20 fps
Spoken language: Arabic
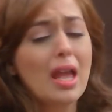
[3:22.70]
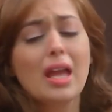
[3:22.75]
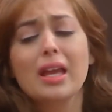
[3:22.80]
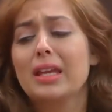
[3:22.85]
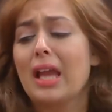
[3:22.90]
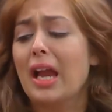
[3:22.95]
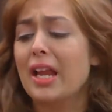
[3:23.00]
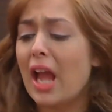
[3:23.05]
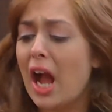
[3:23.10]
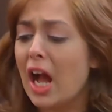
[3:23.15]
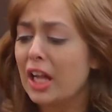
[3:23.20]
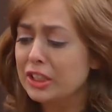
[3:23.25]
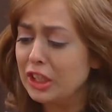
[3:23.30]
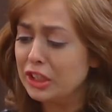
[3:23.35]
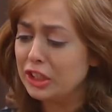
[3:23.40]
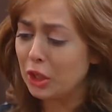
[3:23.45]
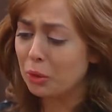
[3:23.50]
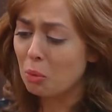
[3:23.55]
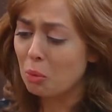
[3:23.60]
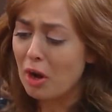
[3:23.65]
يعني
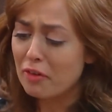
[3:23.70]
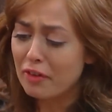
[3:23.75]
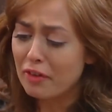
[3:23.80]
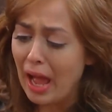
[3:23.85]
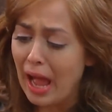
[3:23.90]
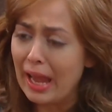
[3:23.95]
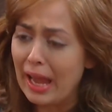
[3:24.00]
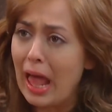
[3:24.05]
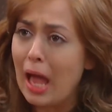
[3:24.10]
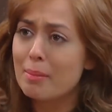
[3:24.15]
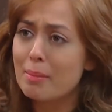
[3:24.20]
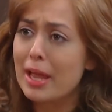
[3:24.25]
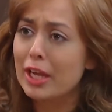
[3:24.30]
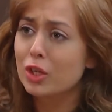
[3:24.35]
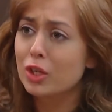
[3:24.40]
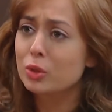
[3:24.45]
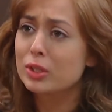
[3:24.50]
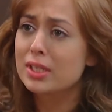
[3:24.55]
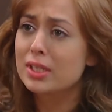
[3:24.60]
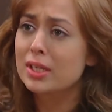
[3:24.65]
حضرتك موافق على عمايله دي؟